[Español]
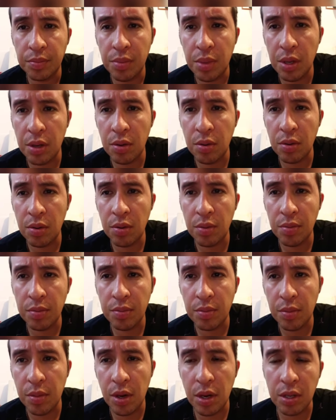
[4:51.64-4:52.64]
Pero
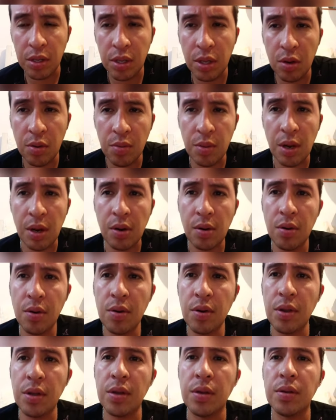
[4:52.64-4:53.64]
reitero mi
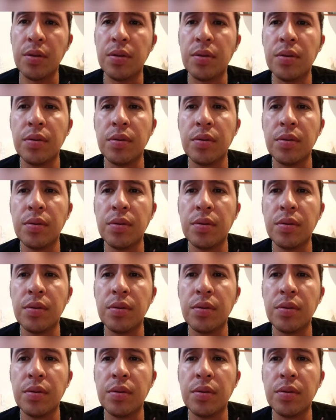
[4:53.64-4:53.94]
error y